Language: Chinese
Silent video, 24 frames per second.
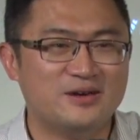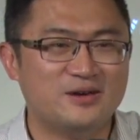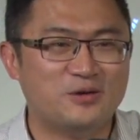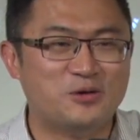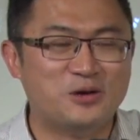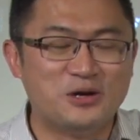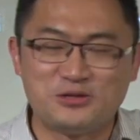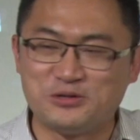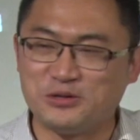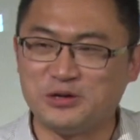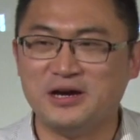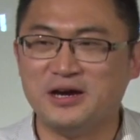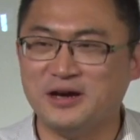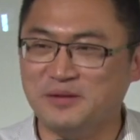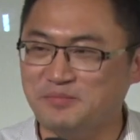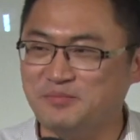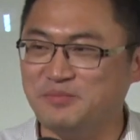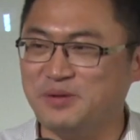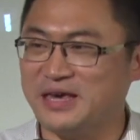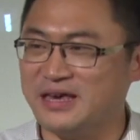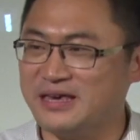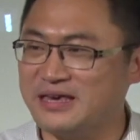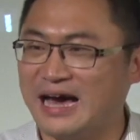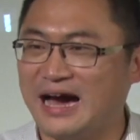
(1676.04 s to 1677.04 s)
会觉得很
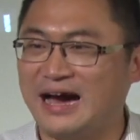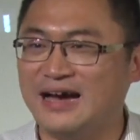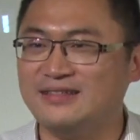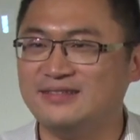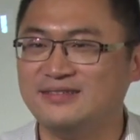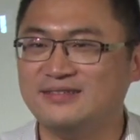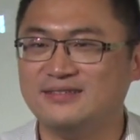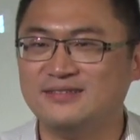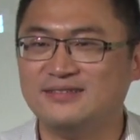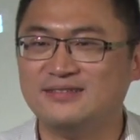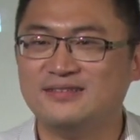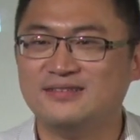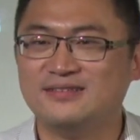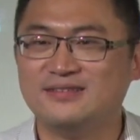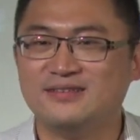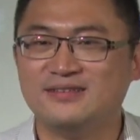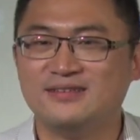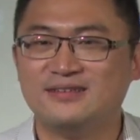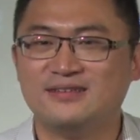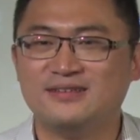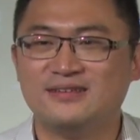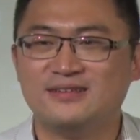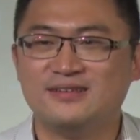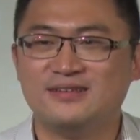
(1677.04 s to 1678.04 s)
平安。
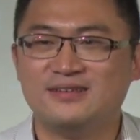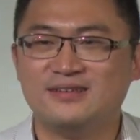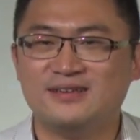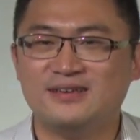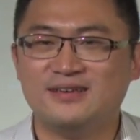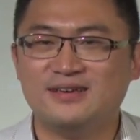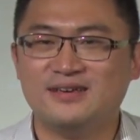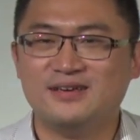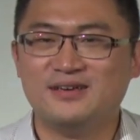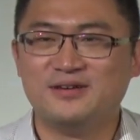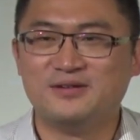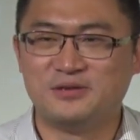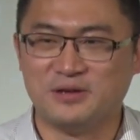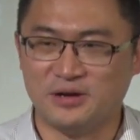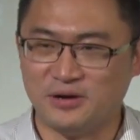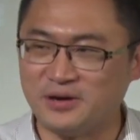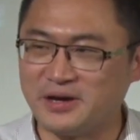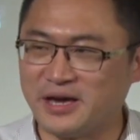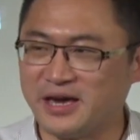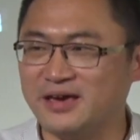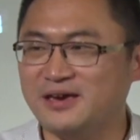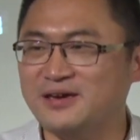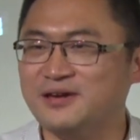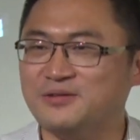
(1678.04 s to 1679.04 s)
我
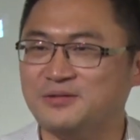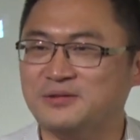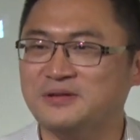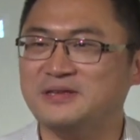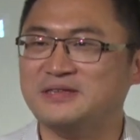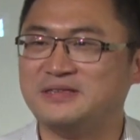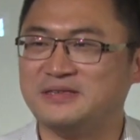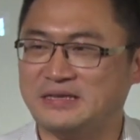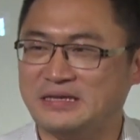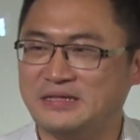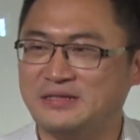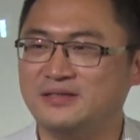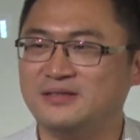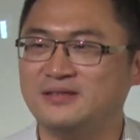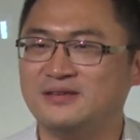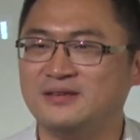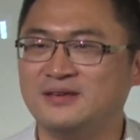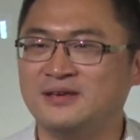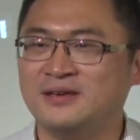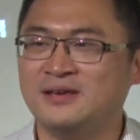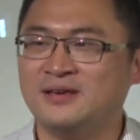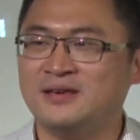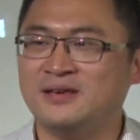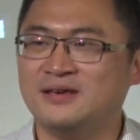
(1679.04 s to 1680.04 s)
说：“OK，我的心
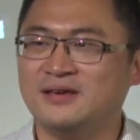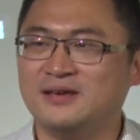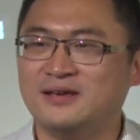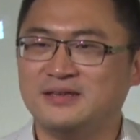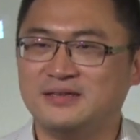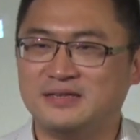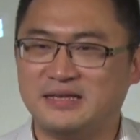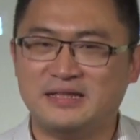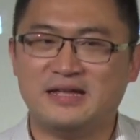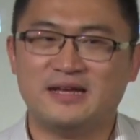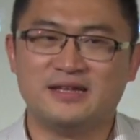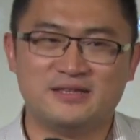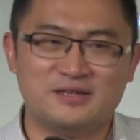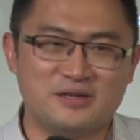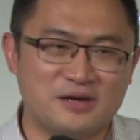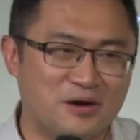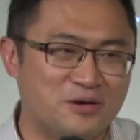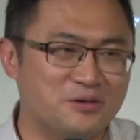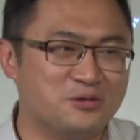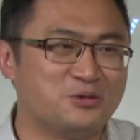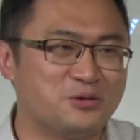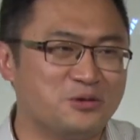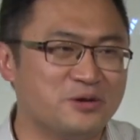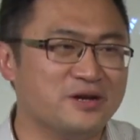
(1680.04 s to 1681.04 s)
现在
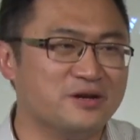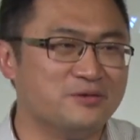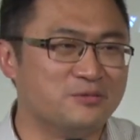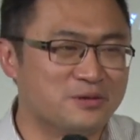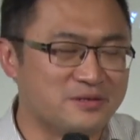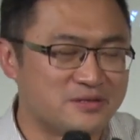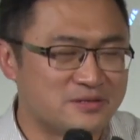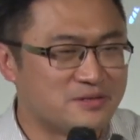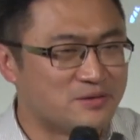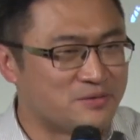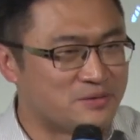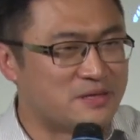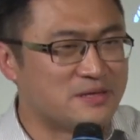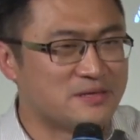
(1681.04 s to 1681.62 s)
瞧对了。我我